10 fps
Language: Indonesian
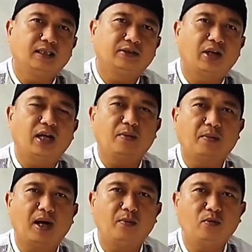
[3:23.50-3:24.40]
Syekh
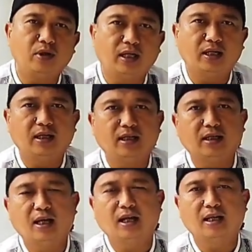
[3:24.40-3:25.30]
Mahmudin
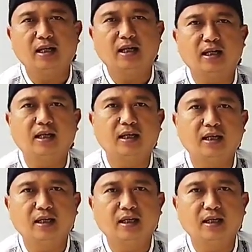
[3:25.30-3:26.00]
dari